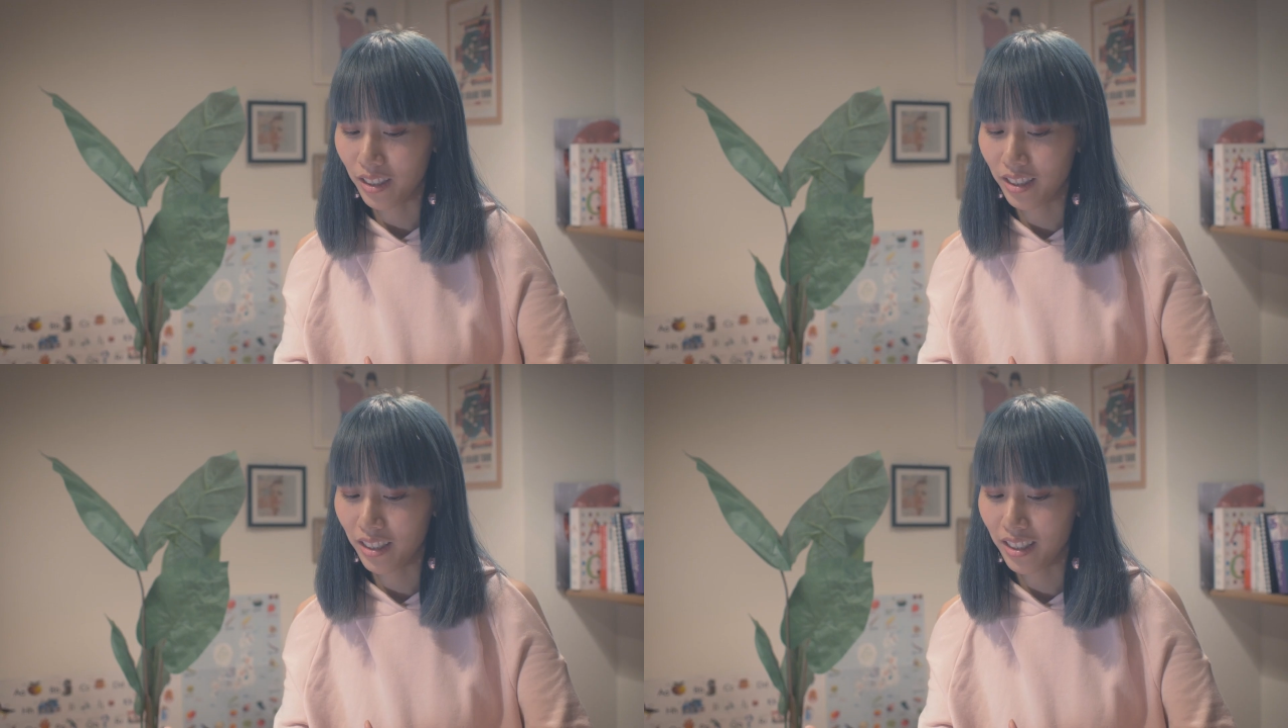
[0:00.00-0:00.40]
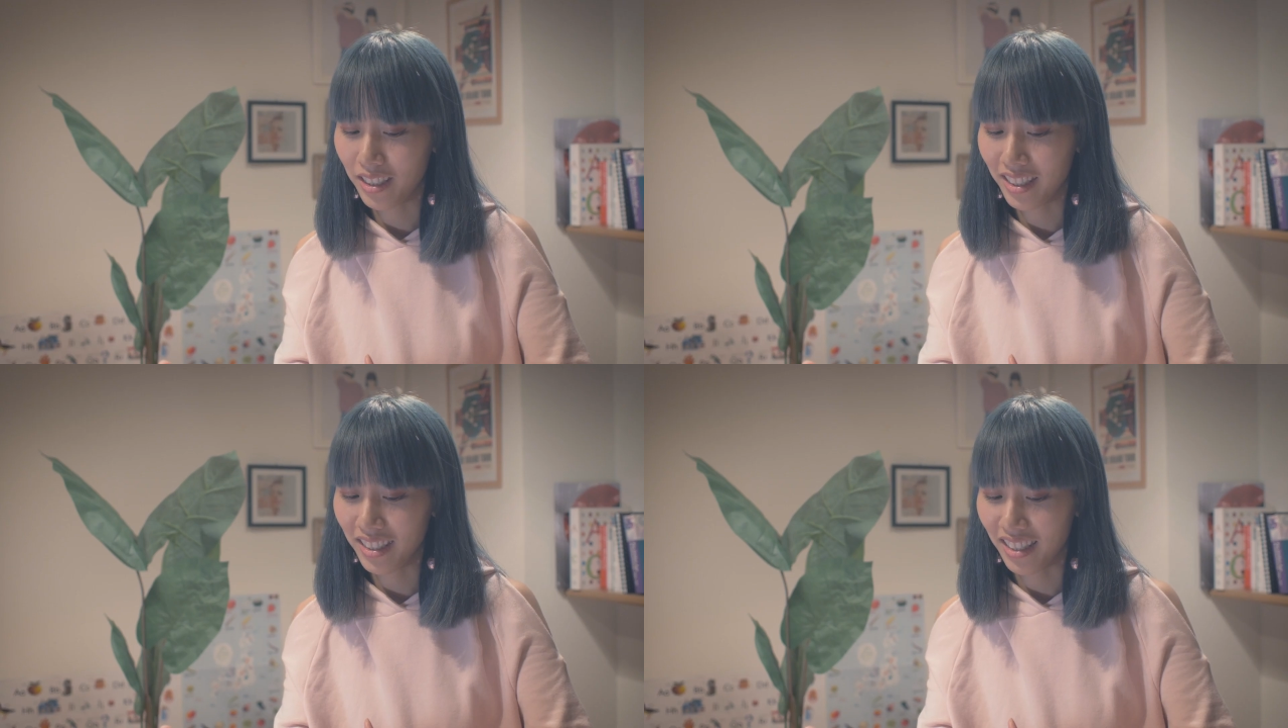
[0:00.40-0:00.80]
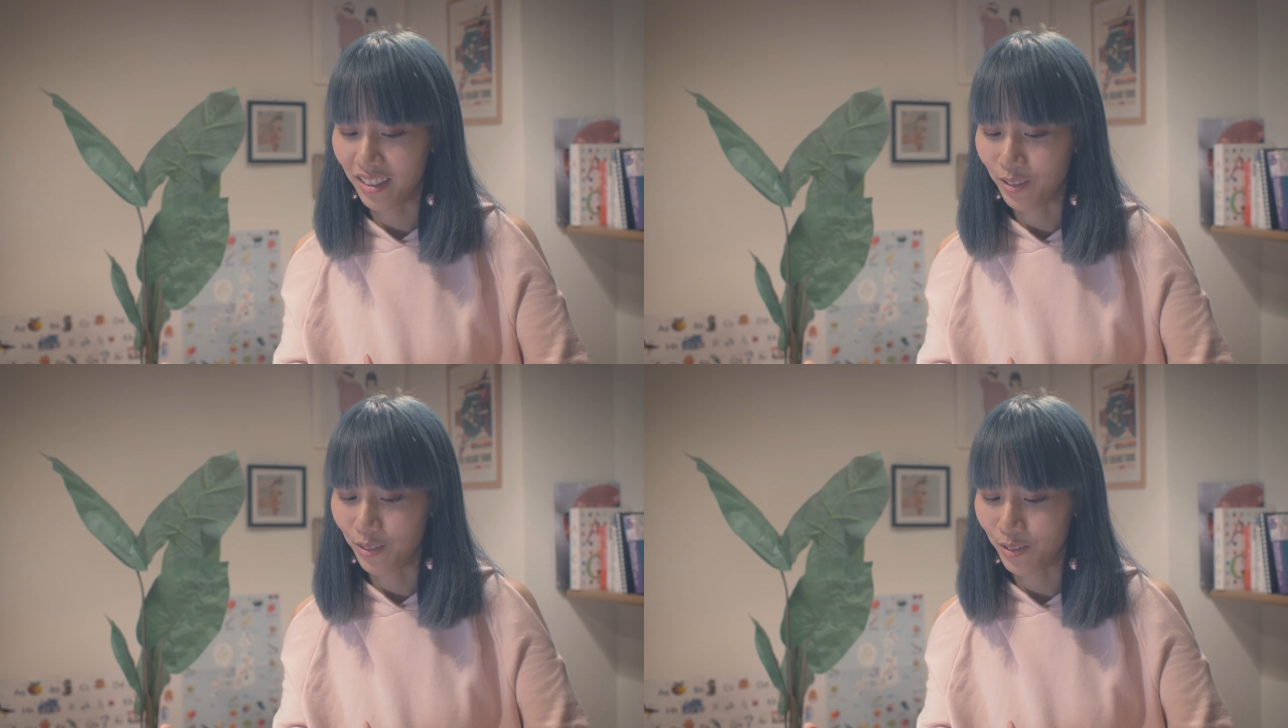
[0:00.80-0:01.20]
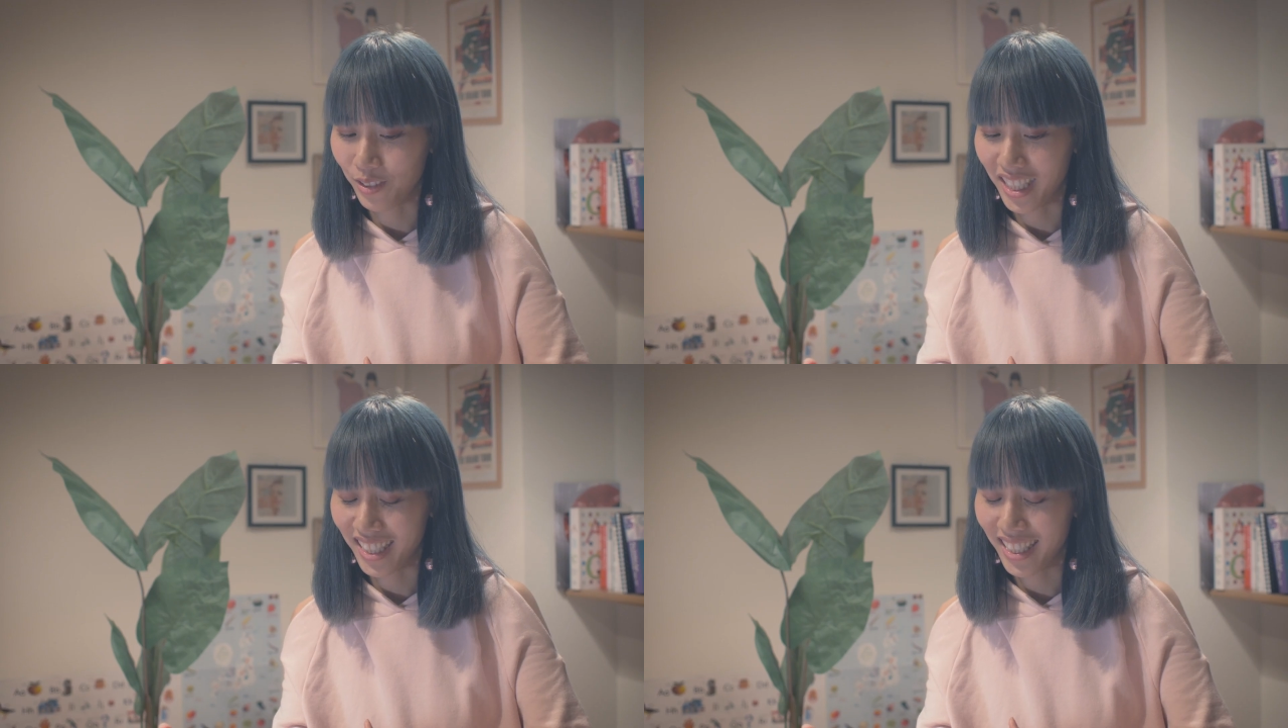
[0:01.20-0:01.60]
なんかシンセサイザーの音
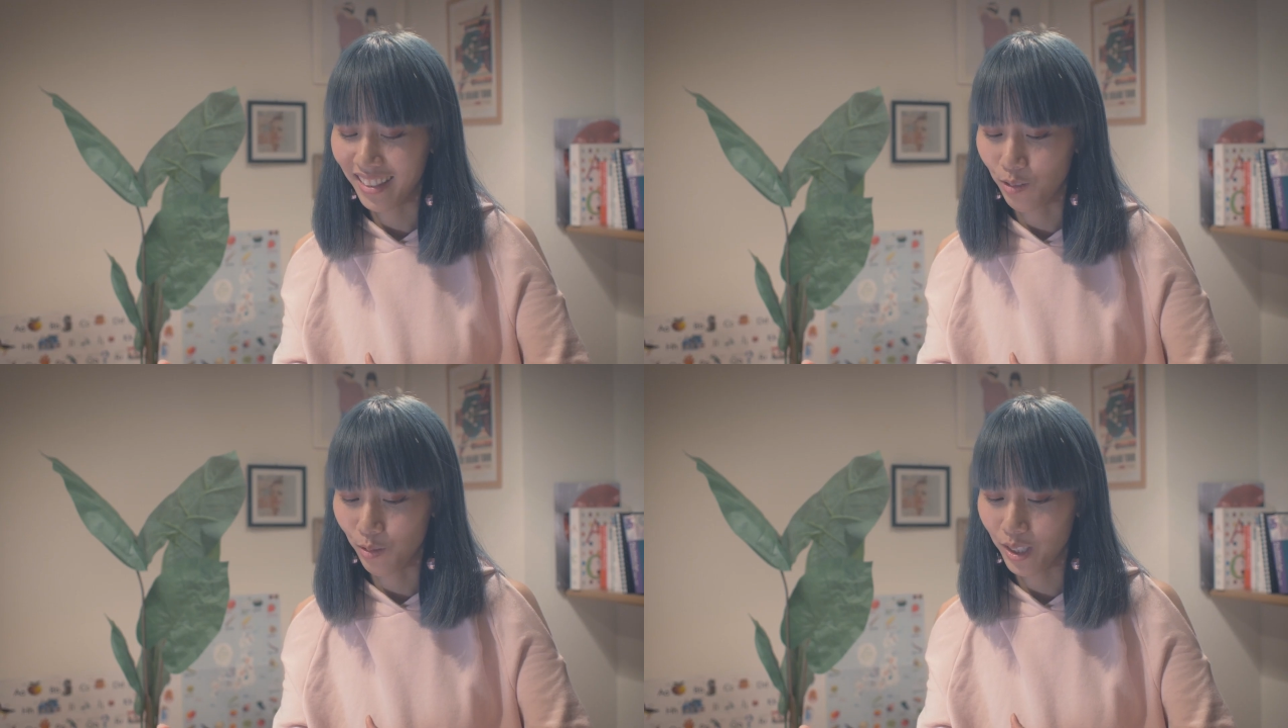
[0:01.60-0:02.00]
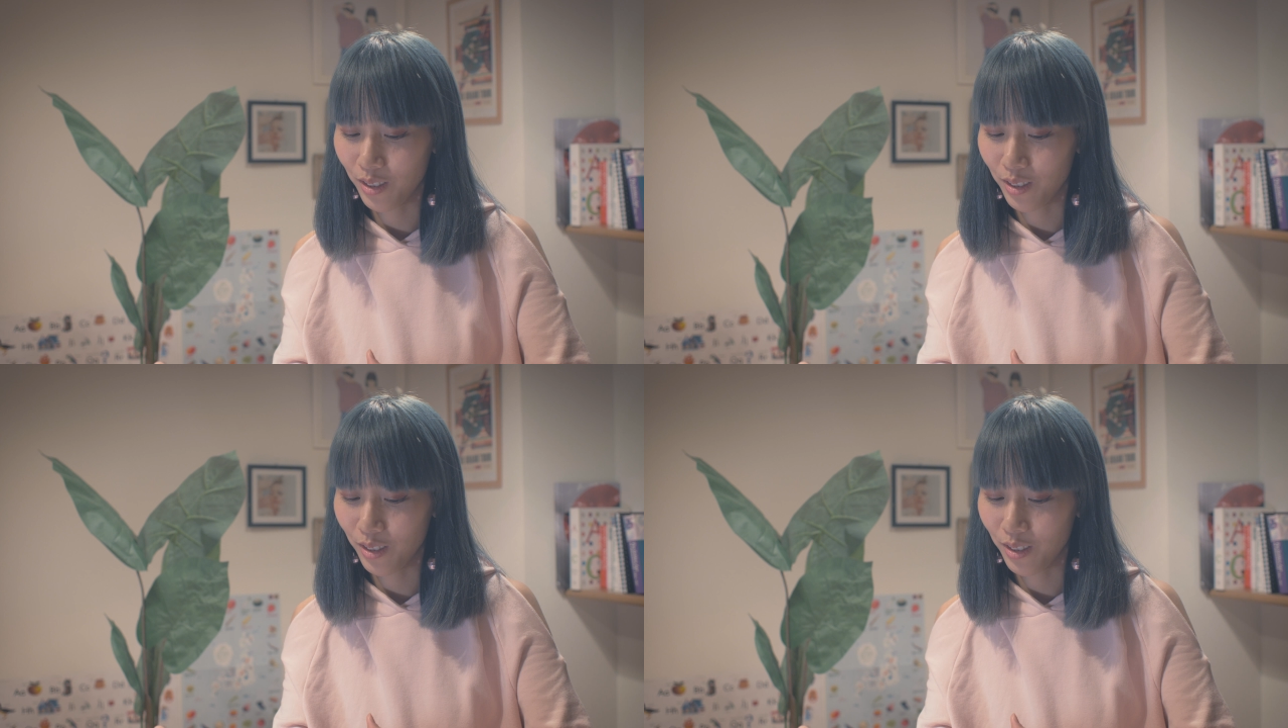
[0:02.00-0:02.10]
が乗って